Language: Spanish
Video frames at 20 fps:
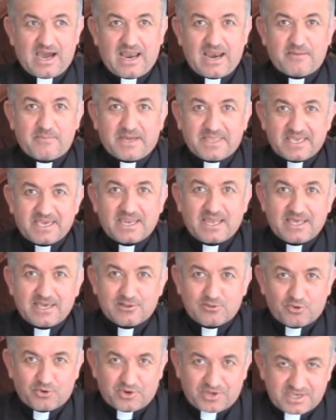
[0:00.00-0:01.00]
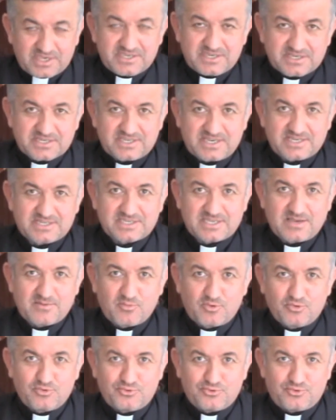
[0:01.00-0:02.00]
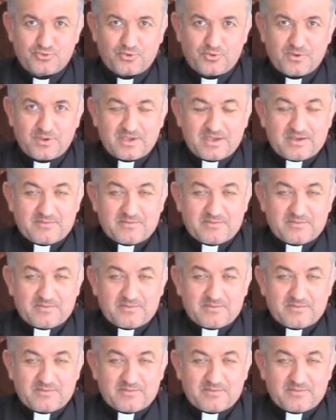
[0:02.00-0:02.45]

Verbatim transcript: a la manera de los reyes de este mundo.